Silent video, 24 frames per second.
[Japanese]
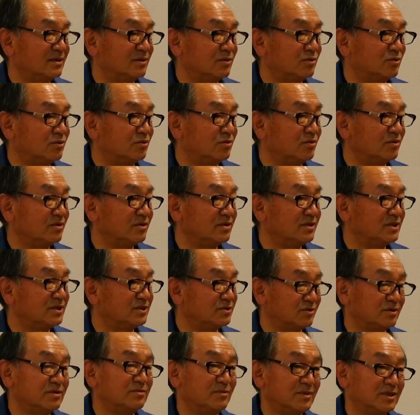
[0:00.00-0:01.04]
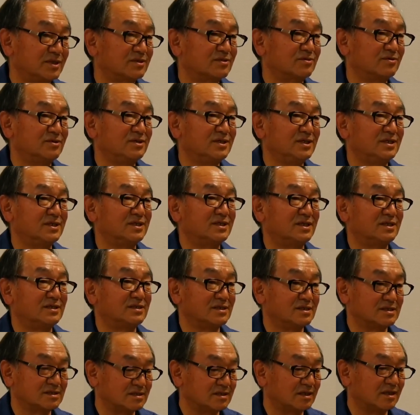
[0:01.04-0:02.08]
こう一緒に飯食いに行った
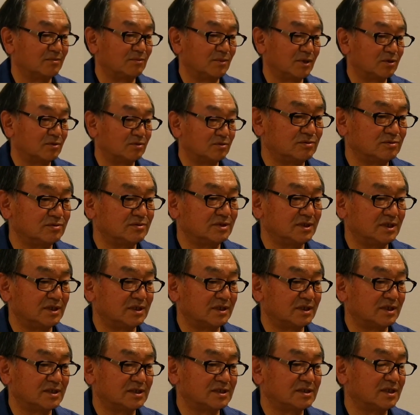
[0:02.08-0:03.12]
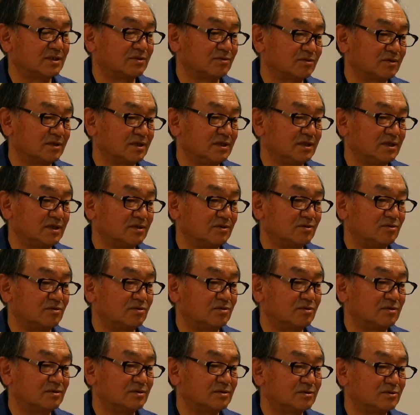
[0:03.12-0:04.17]
りですね、まルフに行ったりした時に
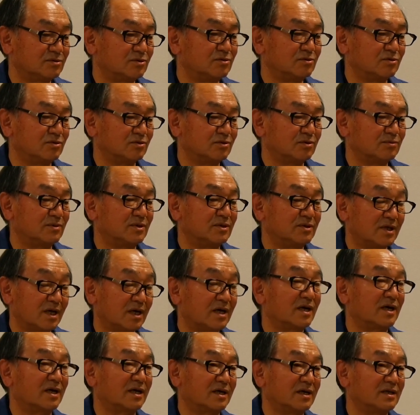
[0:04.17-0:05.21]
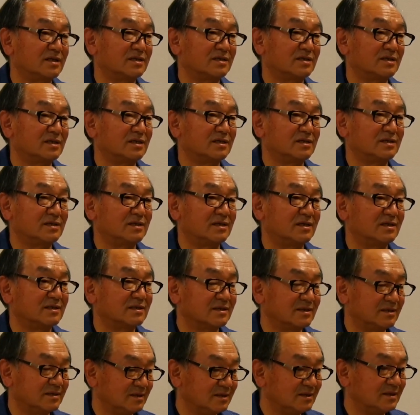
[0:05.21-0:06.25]
こうそういう言葉を何回かいただいて、
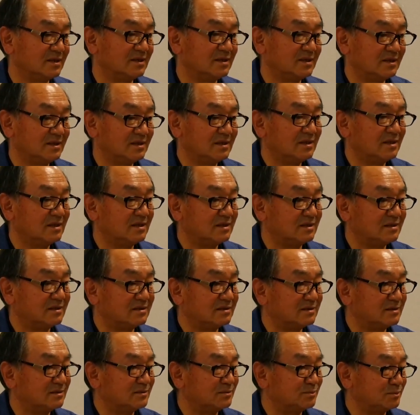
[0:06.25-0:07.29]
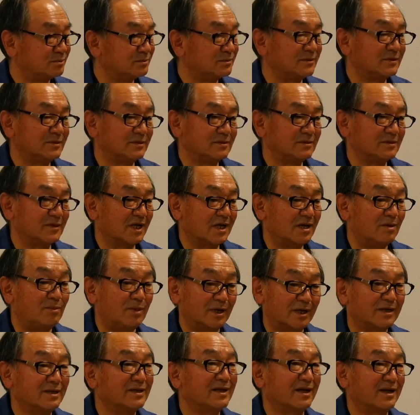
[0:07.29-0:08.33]
うん、頑
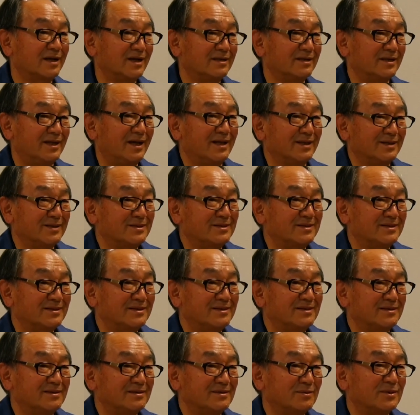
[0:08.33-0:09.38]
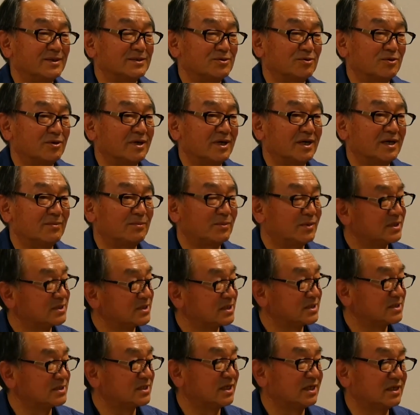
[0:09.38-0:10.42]
張らないかんなって言えばそれがやっぱ
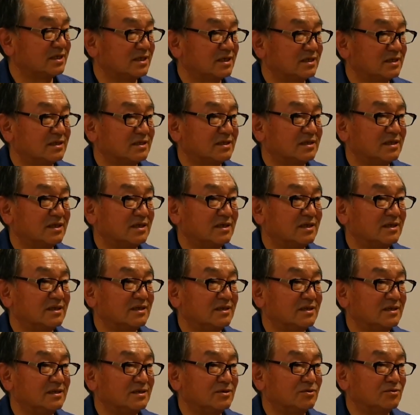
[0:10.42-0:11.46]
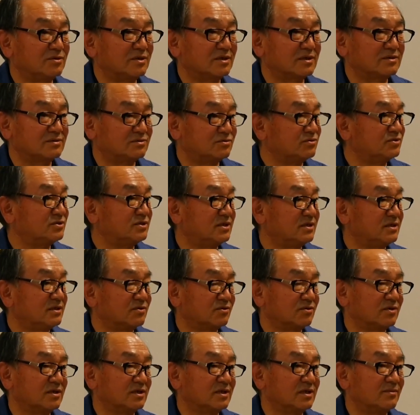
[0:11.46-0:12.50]
支えになっていろんな苦しい
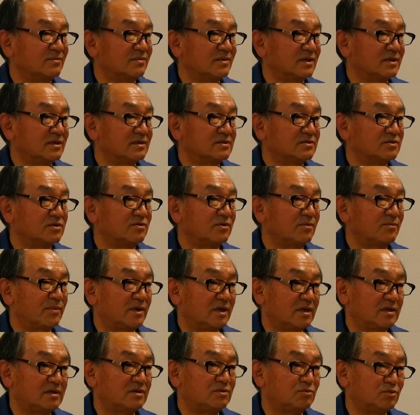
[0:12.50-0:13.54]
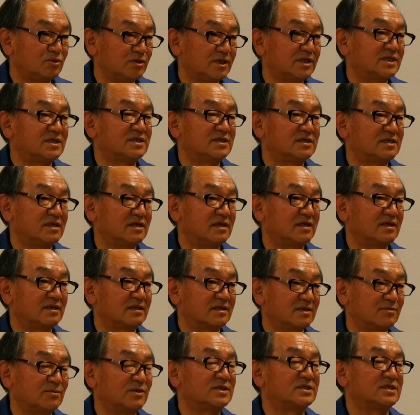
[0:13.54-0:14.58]
時にやっぱそれをやっぱ思い出してやっ
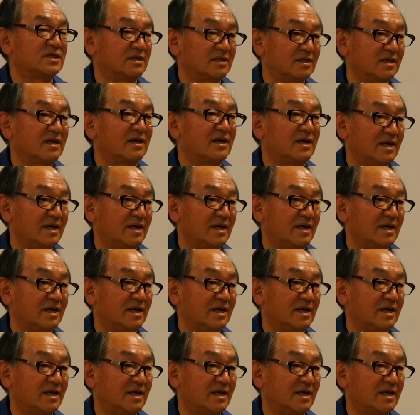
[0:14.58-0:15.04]
てましたね。